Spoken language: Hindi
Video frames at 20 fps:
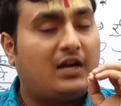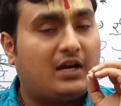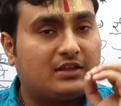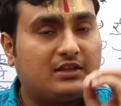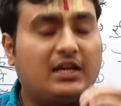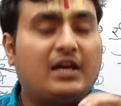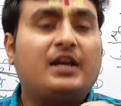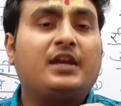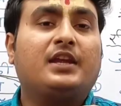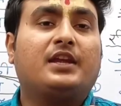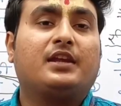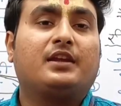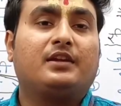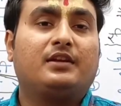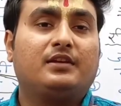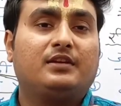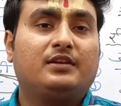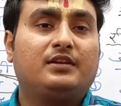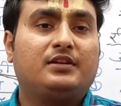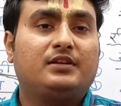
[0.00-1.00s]
अदाएँ
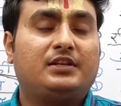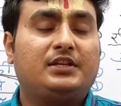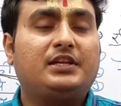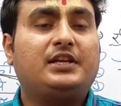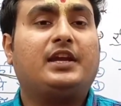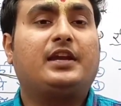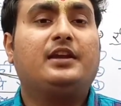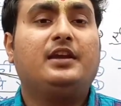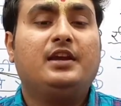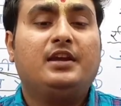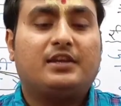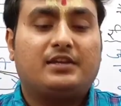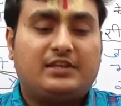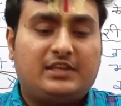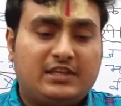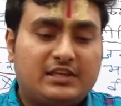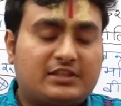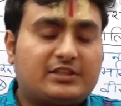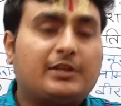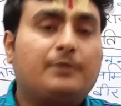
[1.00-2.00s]
ठीक है
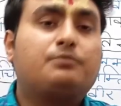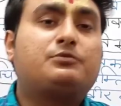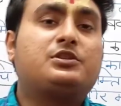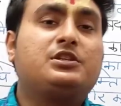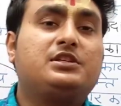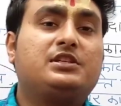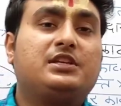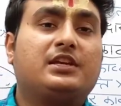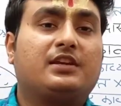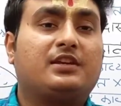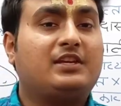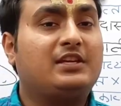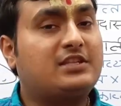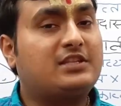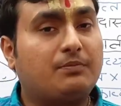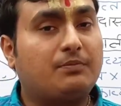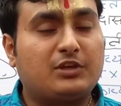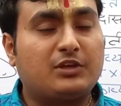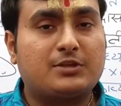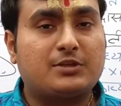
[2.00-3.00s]
ये सब चीज़ें ये
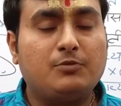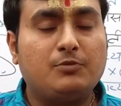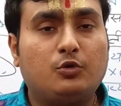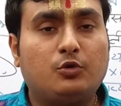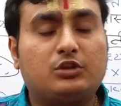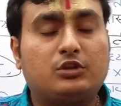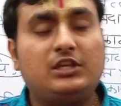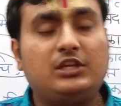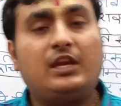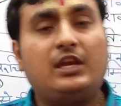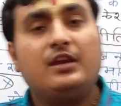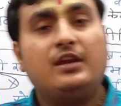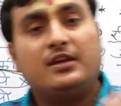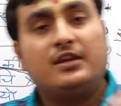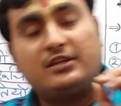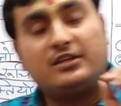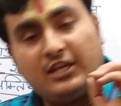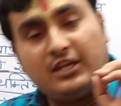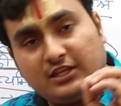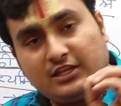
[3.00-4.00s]
सब किस में होती हैं
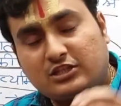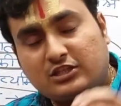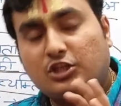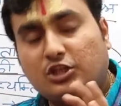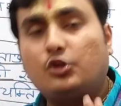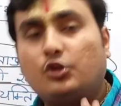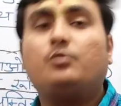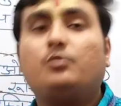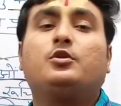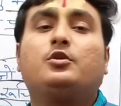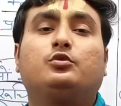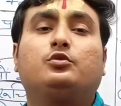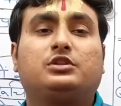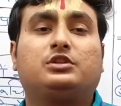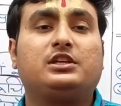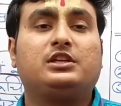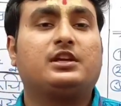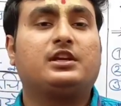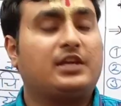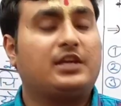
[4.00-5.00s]
ये स्त्रियों में
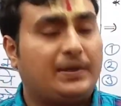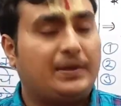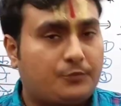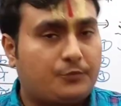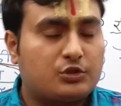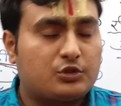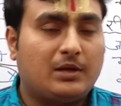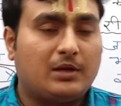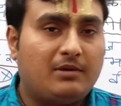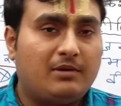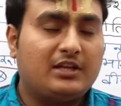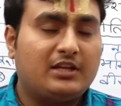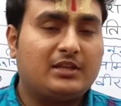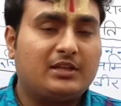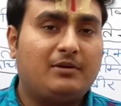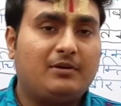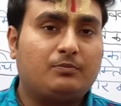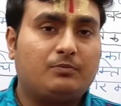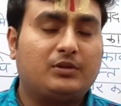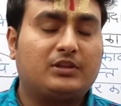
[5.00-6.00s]
होती हैं ये आपको
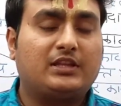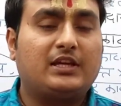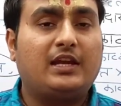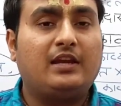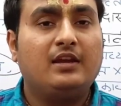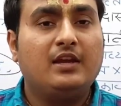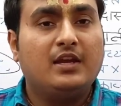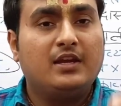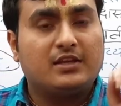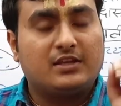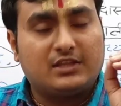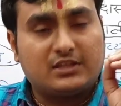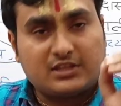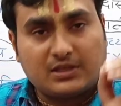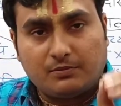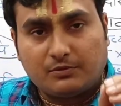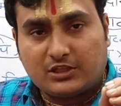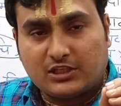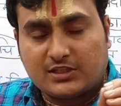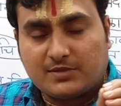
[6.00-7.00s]
सामान्यतः बात पता है ये
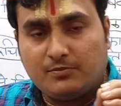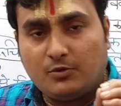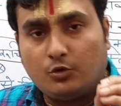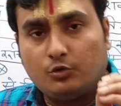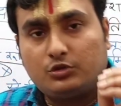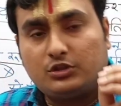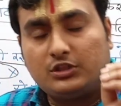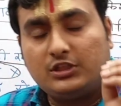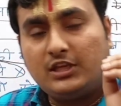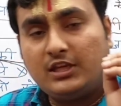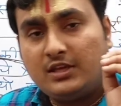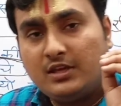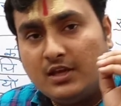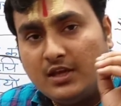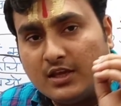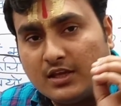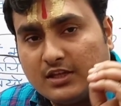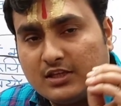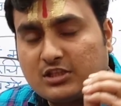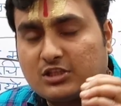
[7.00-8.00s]
सब किस में होती
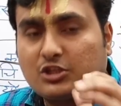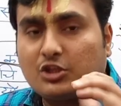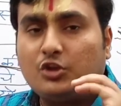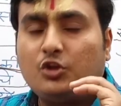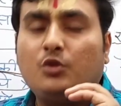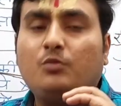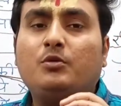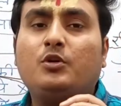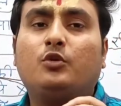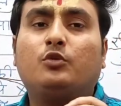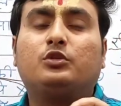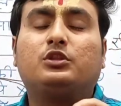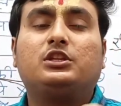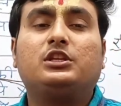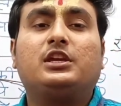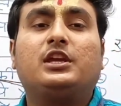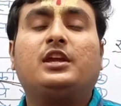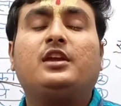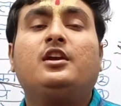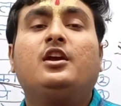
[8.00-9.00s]
हैं स्त्रियों में
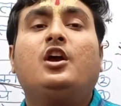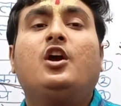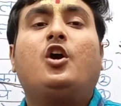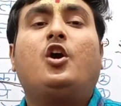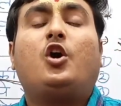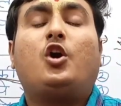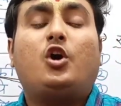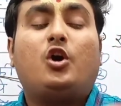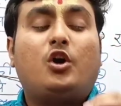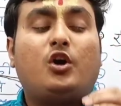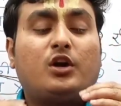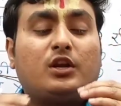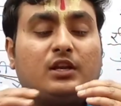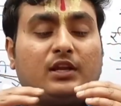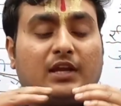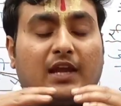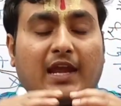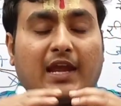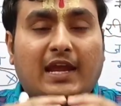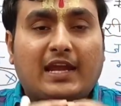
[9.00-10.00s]
होती हैं
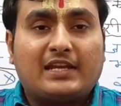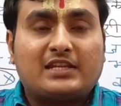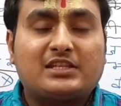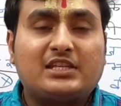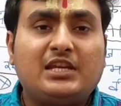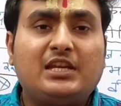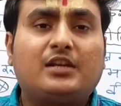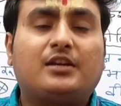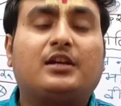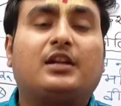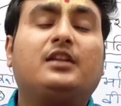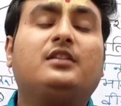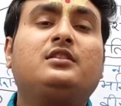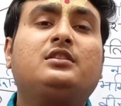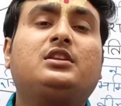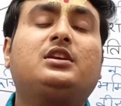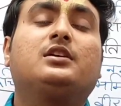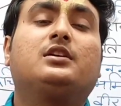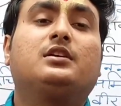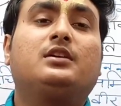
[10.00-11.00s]
और ऐसे
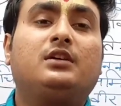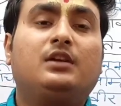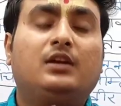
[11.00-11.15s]
ग्रंथ